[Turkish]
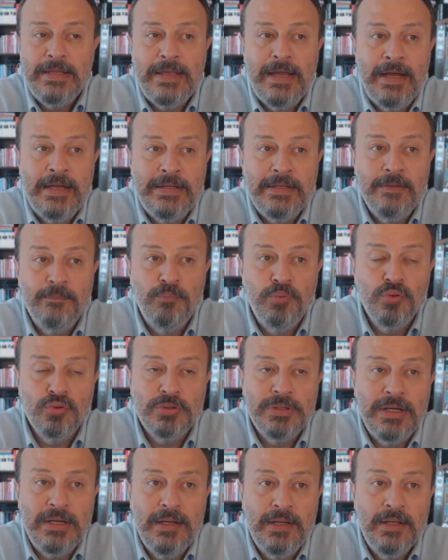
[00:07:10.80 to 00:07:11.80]
Yani
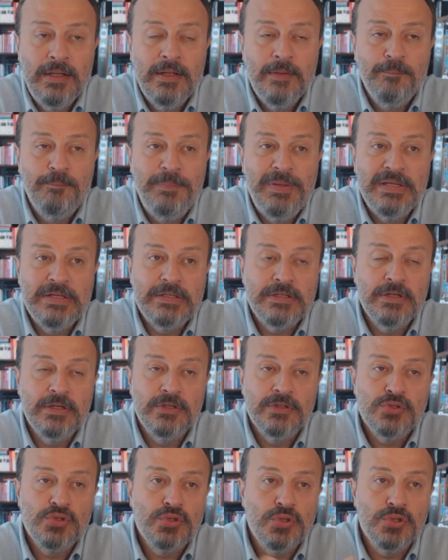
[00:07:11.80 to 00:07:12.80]
burada bir
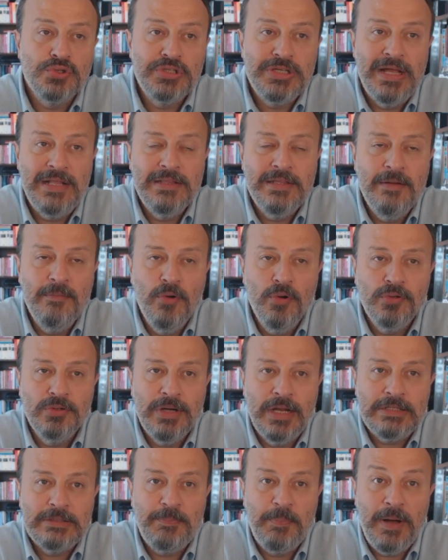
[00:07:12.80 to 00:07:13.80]
sosyal
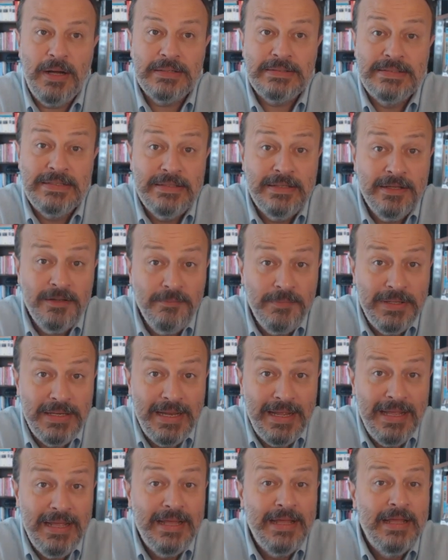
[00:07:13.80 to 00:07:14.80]
demokrat partinin
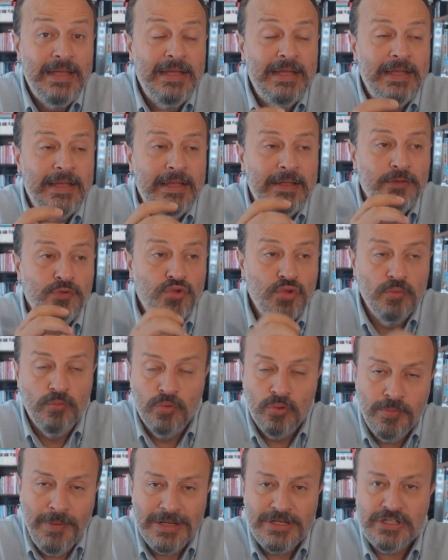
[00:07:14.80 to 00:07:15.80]
bile
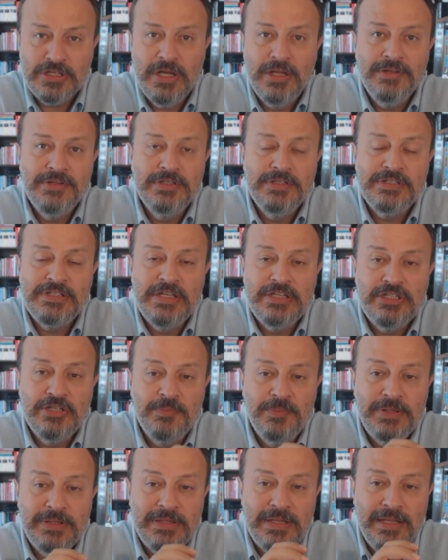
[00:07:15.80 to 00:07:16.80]
Cumhurbaşkanlığı
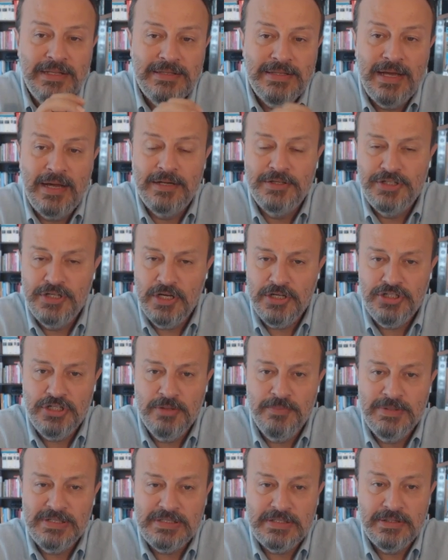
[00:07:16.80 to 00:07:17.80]
seçiminde tercih
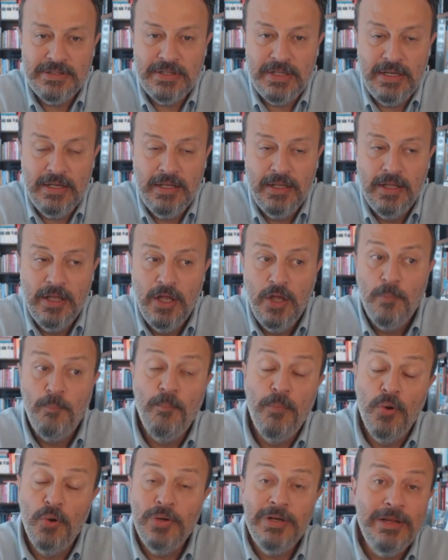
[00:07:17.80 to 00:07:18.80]
aşamasında
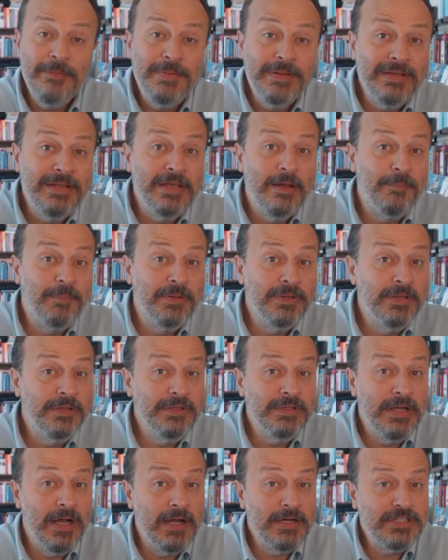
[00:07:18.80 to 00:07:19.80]
böyle bir
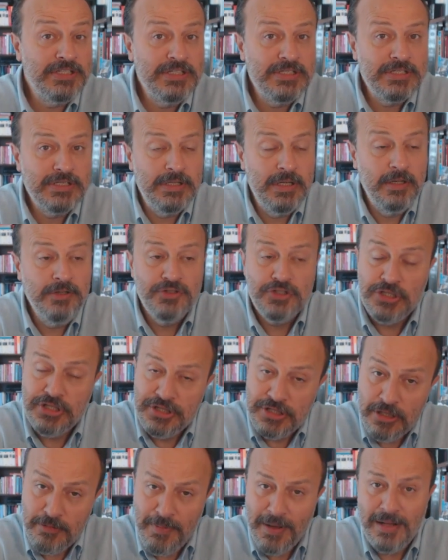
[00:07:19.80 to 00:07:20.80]
yapının karşısına
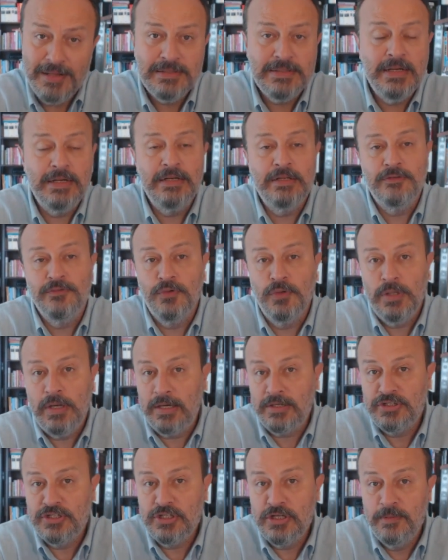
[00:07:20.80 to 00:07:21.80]
ciddi bir alternatif
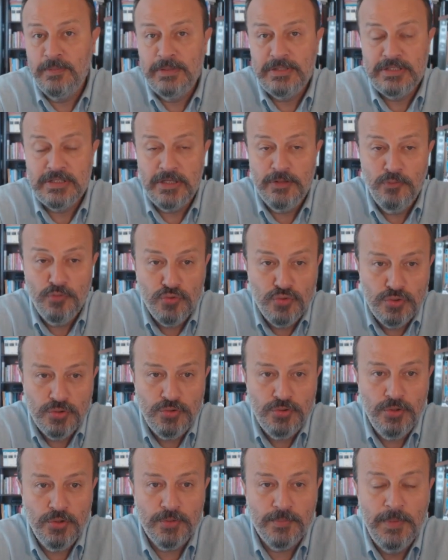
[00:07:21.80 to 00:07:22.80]
olarak çıkabileceğini
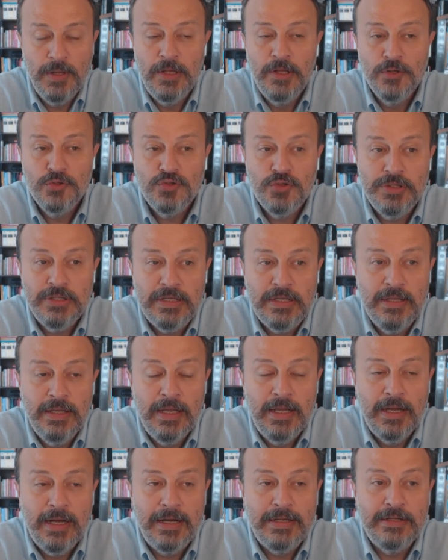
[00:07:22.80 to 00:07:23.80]
düşünüyorum. Çünkü
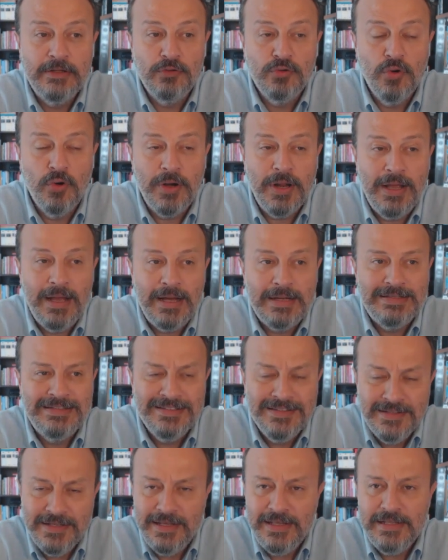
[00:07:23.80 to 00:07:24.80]
hani Koray
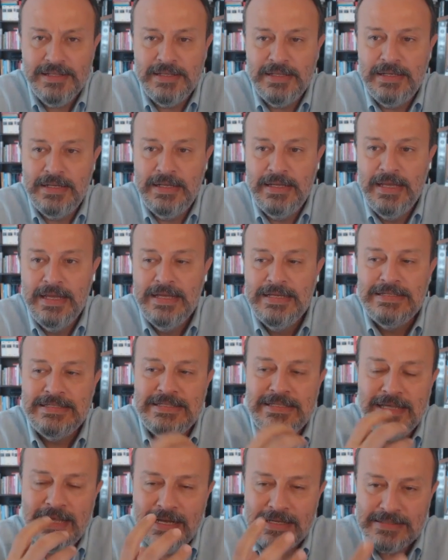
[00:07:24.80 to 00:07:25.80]
Aydın'la ilgili
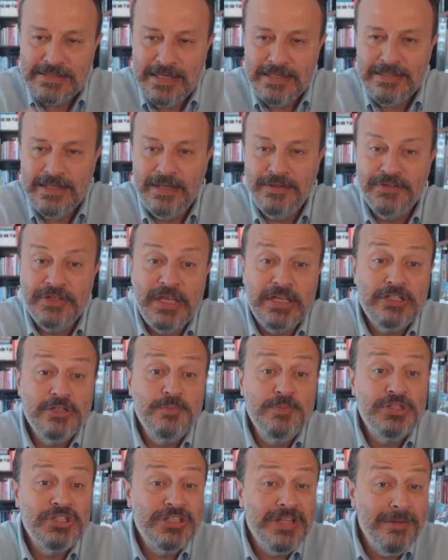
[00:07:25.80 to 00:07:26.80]
siyaseten
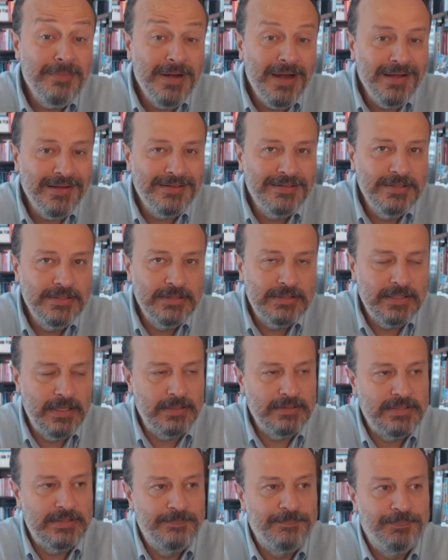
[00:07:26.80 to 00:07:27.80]
geçmişte bıraktığı
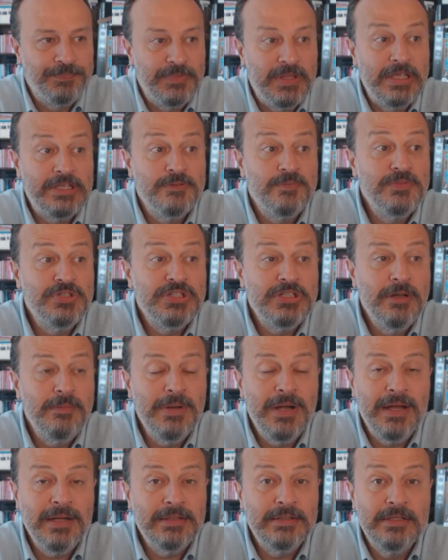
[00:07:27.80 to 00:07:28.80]
tat, geçmişte
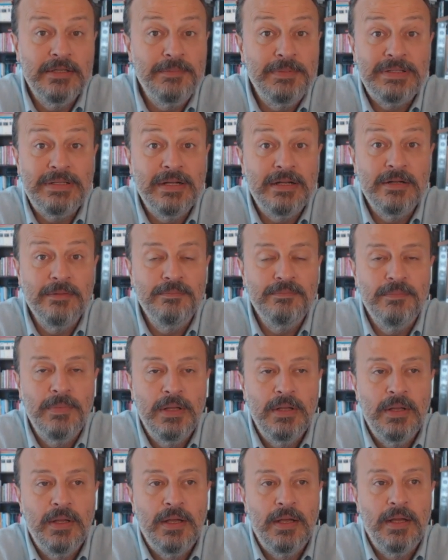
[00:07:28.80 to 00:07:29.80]
bıraktığı bir takım
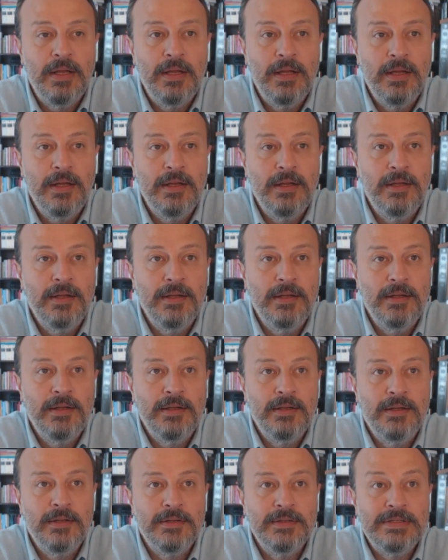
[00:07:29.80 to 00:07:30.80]
e,
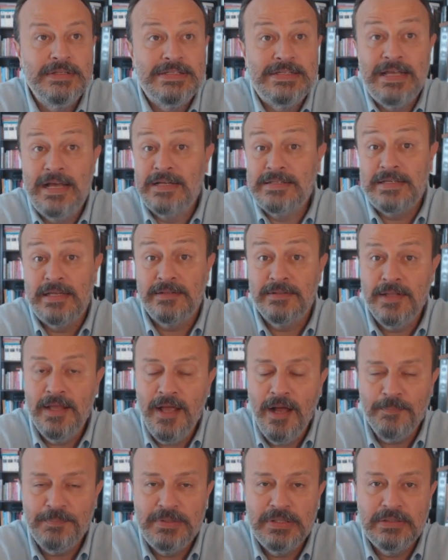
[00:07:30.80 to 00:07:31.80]
siyasette
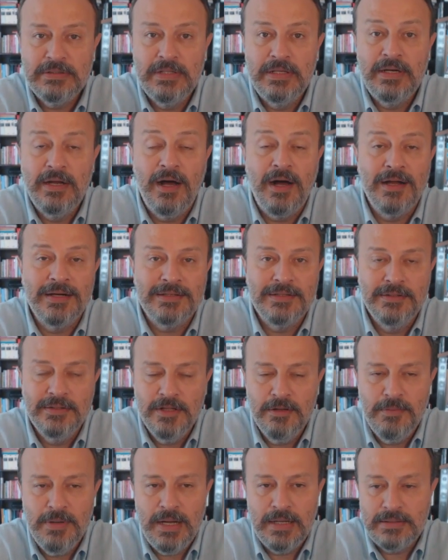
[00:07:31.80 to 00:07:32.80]
yaptıkları,
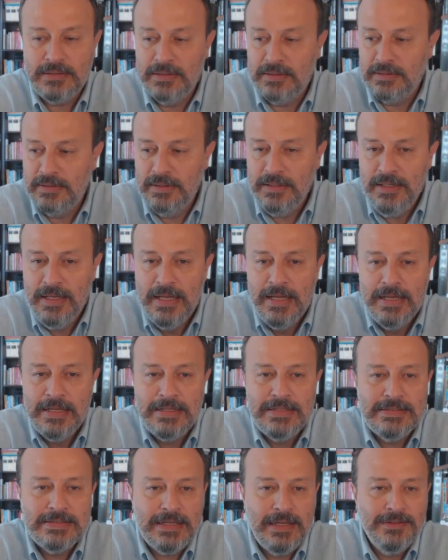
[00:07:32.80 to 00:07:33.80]
ardında bıraktıkları
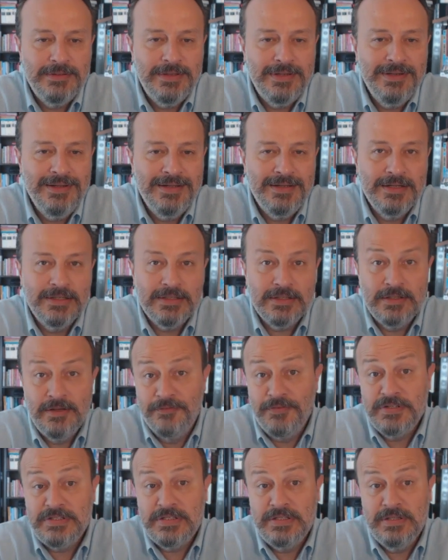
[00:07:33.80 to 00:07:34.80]
insanların
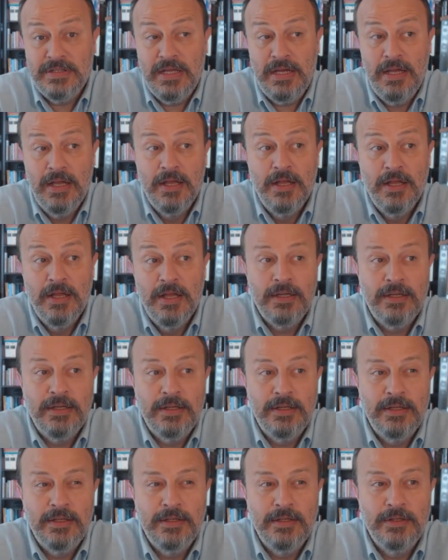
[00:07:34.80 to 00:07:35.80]
kafasında
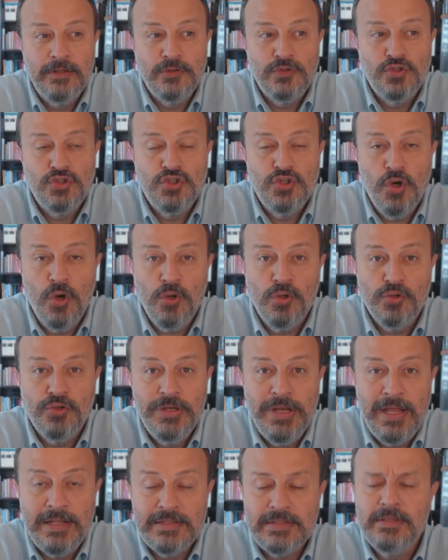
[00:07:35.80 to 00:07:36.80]
e, çok
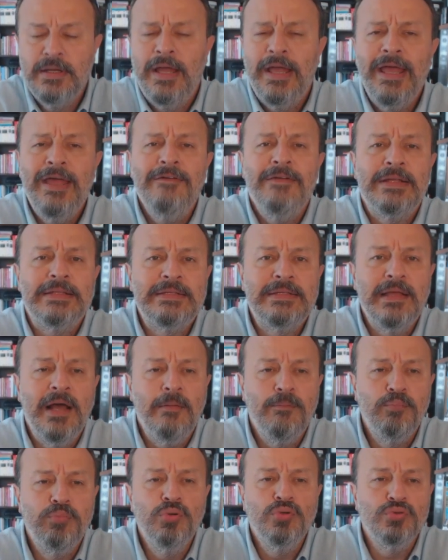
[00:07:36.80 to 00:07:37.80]
net evet
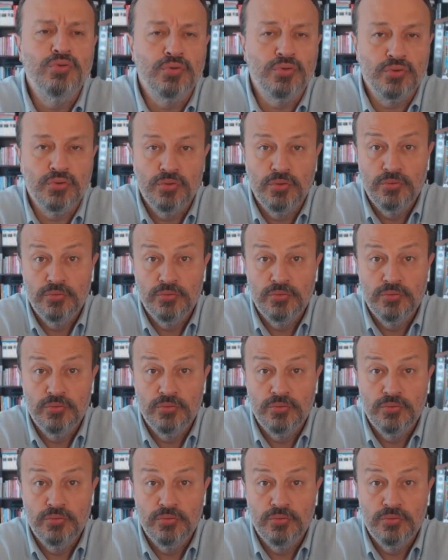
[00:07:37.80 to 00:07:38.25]
ya budur